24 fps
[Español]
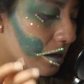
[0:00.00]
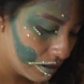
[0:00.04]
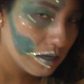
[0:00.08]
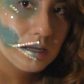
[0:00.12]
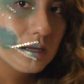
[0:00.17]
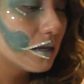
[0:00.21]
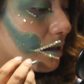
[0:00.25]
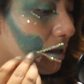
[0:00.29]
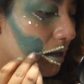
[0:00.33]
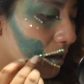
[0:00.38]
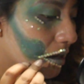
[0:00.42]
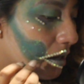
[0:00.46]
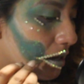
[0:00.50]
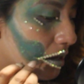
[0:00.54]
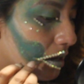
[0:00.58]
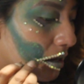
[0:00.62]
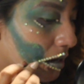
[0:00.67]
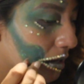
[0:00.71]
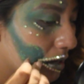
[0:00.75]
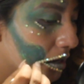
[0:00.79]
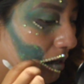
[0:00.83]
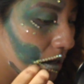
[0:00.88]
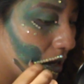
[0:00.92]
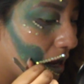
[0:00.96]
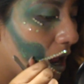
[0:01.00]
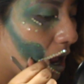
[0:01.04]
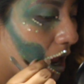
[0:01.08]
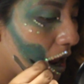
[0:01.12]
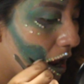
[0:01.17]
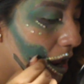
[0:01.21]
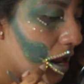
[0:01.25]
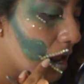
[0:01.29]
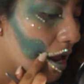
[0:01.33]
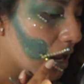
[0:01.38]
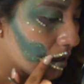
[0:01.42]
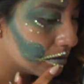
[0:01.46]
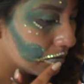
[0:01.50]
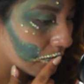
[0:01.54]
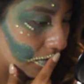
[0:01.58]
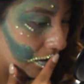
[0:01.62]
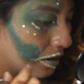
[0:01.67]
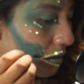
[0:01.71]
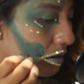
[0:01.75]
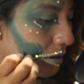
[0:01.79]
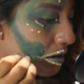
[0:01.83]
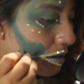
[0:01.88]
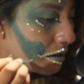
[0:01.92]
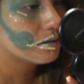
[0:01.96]
era para uñas, pueden
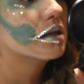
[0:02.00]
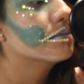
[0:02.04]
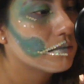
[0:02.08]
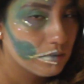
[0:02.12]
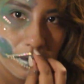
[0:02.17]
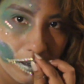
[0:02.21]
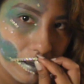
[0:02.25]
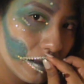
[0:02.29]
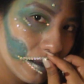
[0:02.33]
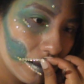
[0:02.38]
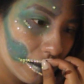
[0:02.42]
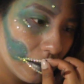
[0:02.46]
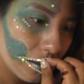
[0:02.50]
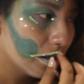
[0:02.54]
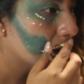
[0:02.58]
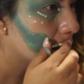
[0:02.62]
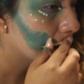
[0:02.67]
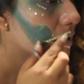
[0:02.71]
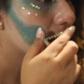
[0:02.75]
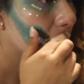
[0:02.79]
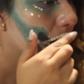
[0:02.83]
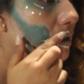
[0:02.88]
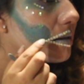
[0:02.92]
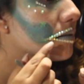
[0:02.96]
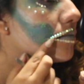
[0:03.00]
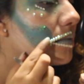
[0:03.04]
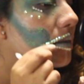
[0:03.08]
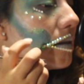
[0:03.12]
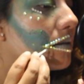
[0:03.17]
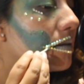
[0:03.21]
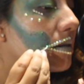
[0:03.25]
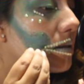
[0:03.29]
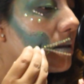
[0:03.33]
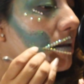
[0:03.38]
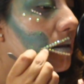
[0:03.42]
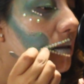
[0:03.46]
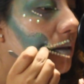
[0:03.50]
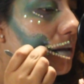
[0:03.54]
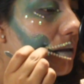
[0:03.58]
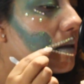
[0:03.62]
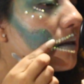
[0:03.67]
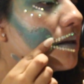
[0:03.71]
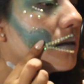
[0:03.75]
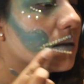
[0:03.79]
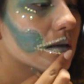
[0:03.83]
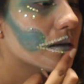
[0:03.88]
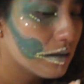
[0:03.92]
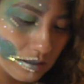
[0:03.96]
conseguirla en grande, la venden en
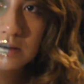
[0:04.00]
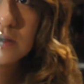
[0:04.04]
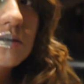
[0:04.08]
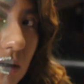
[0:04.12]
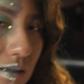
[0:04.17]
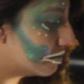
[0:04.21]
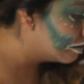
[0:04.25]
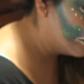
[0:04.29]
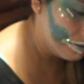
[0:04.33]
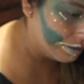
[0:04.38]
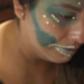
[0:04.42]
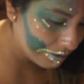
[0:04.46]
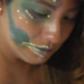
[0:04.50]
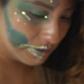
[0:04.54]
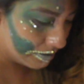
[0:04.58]
esas tiendas